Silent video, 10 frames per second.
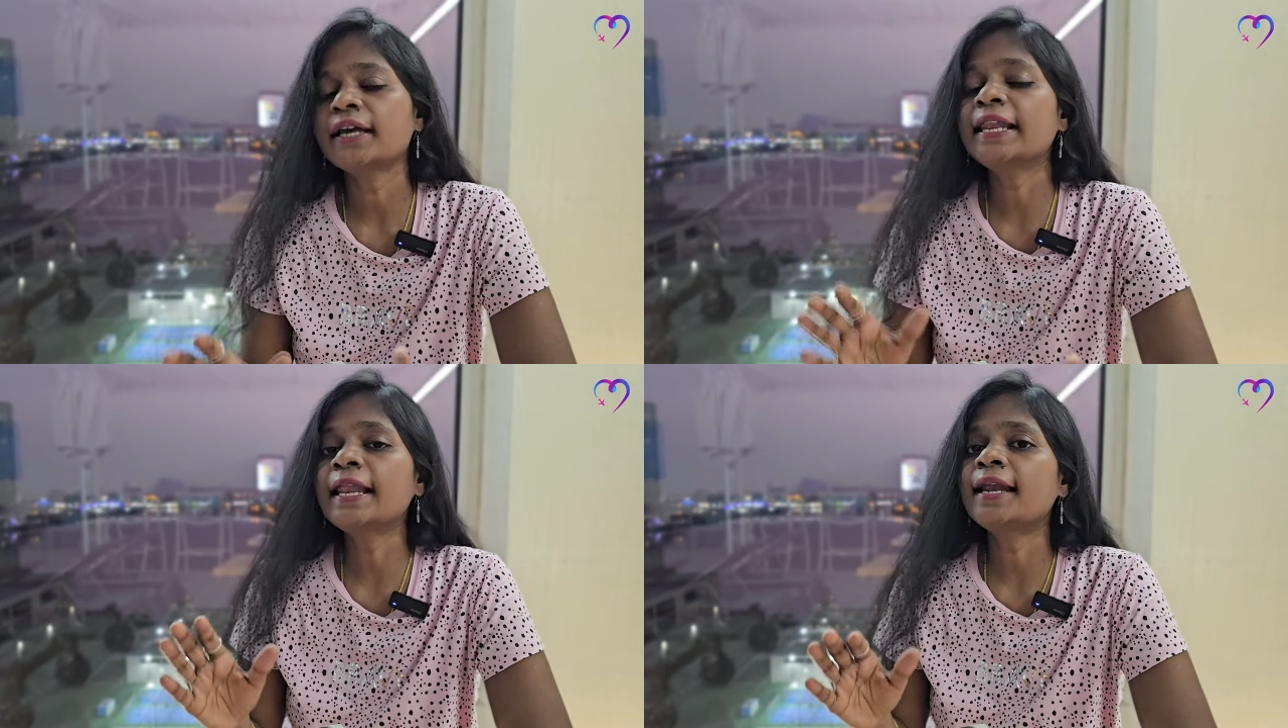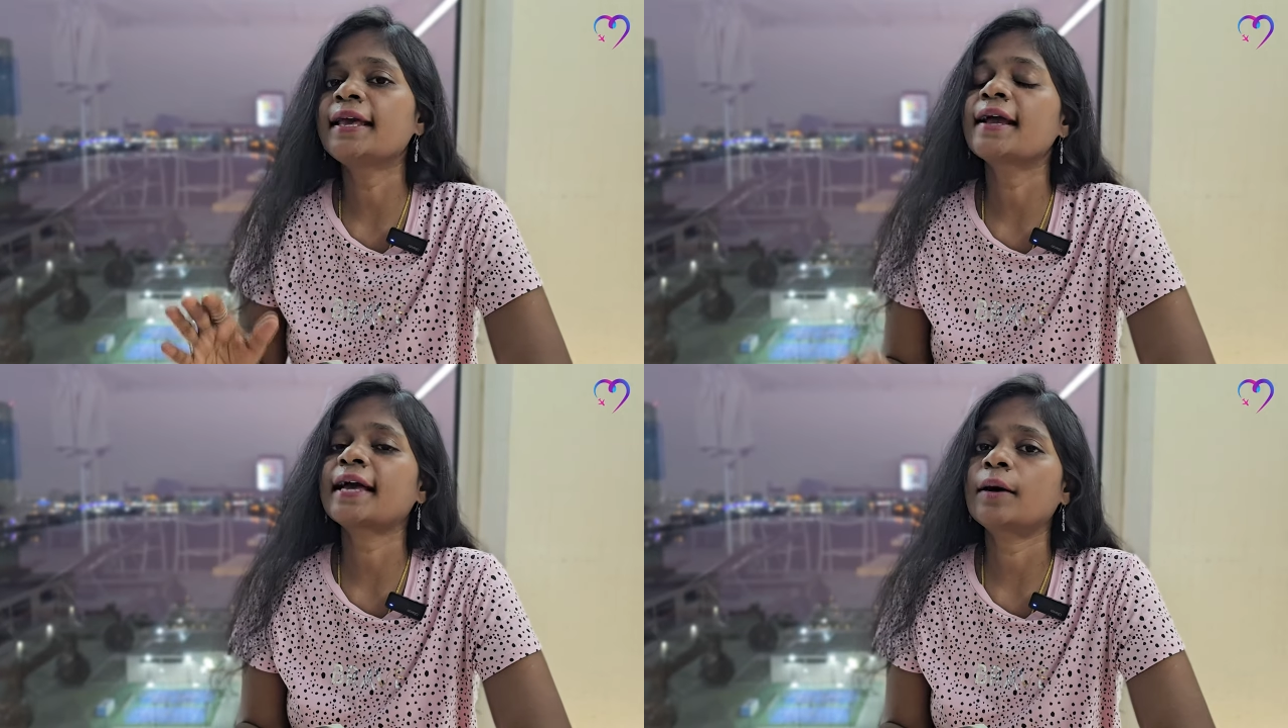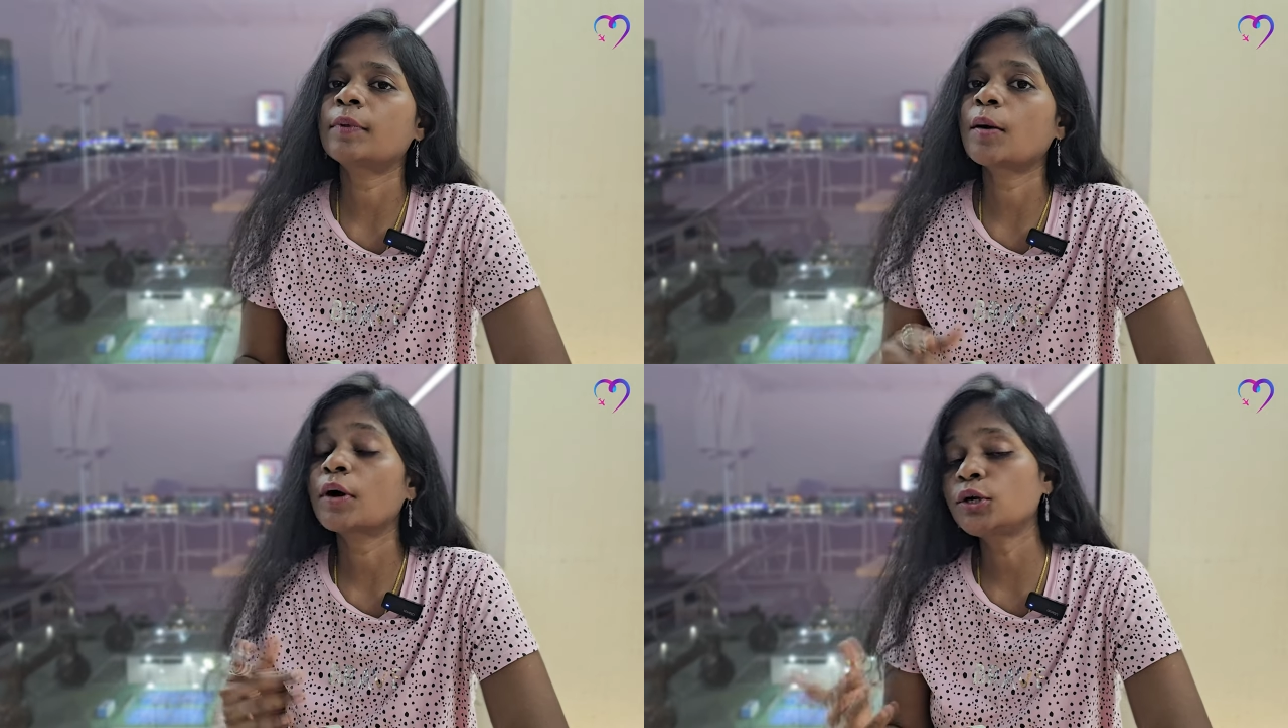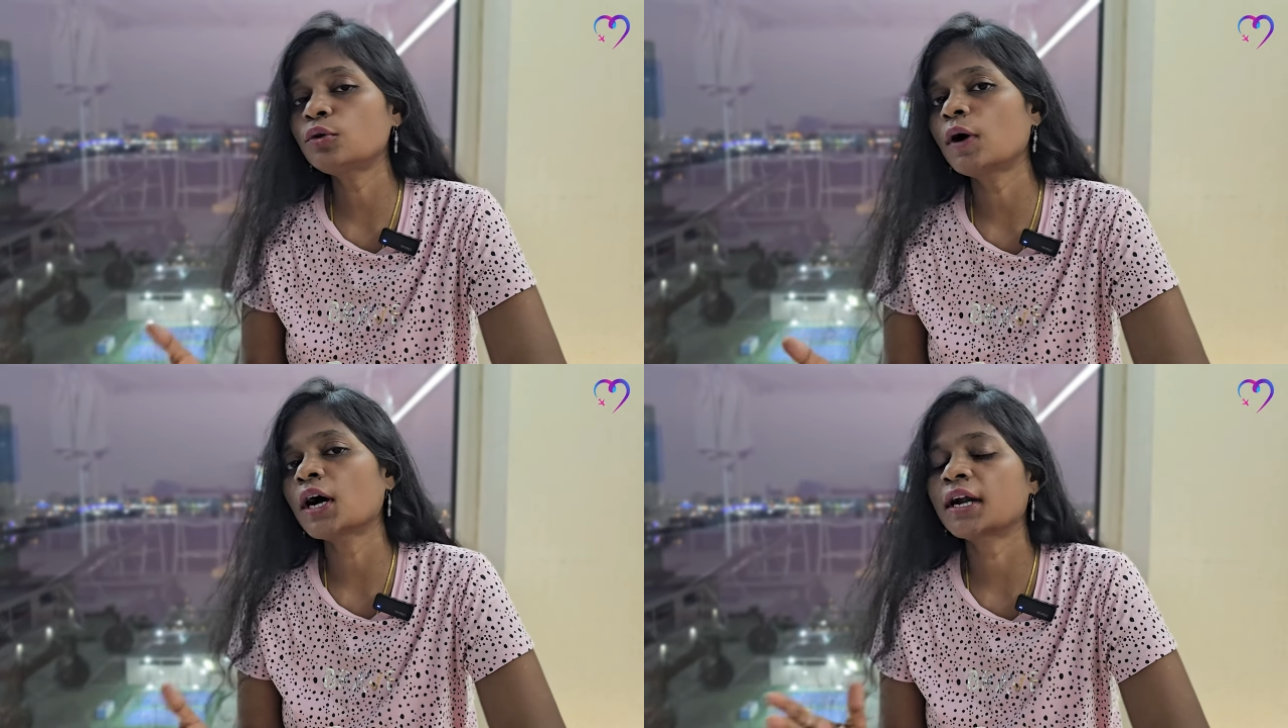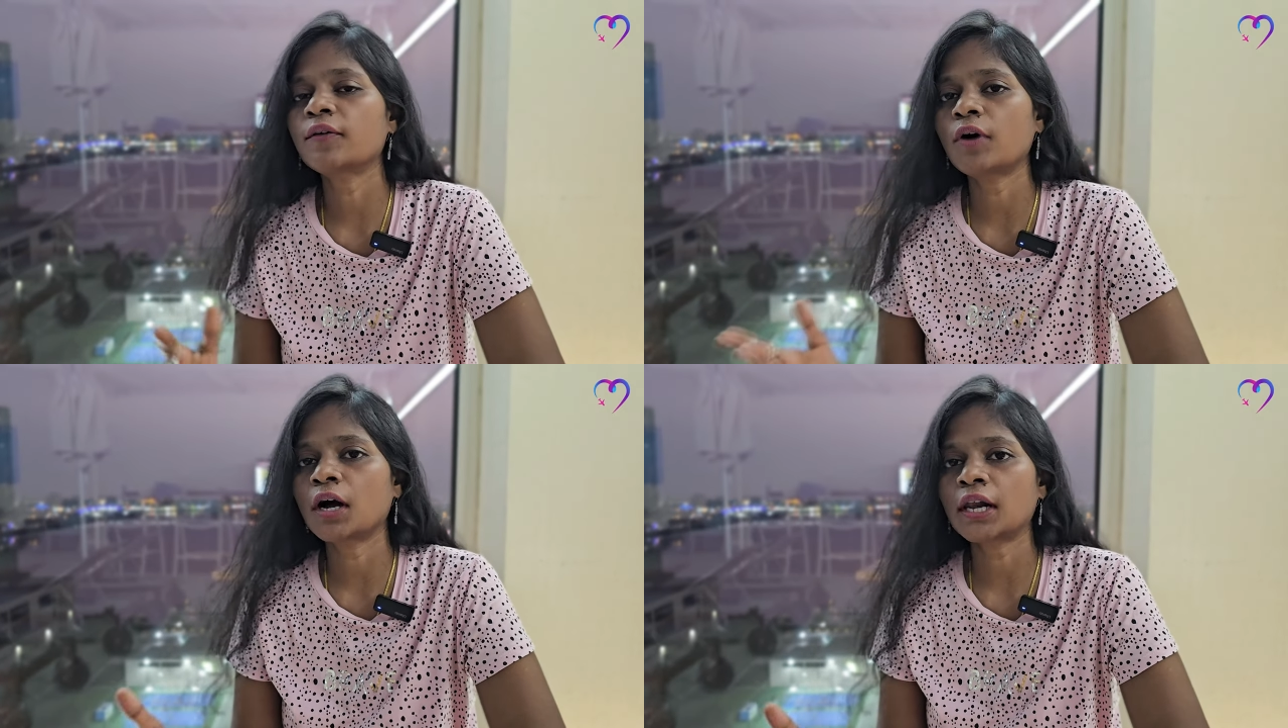இல்லை நீங்கள் கேமரா மட்டும் வாங்கினா
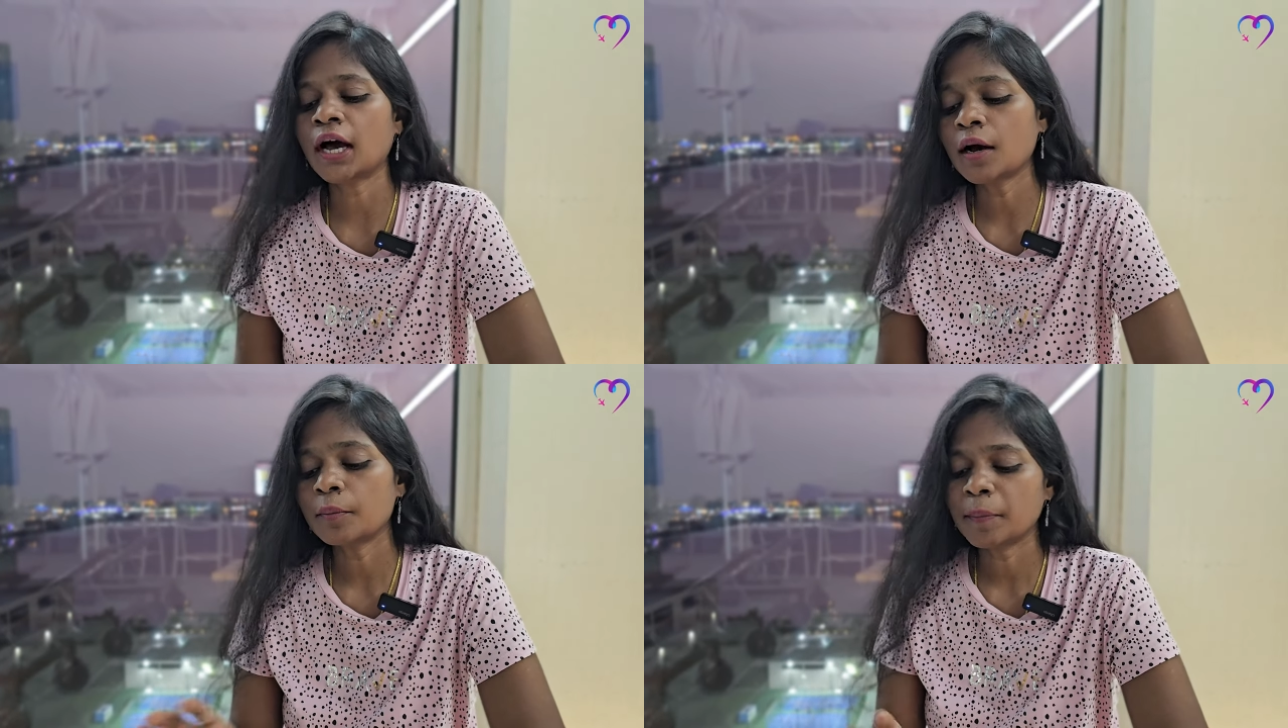வாங்கலாம்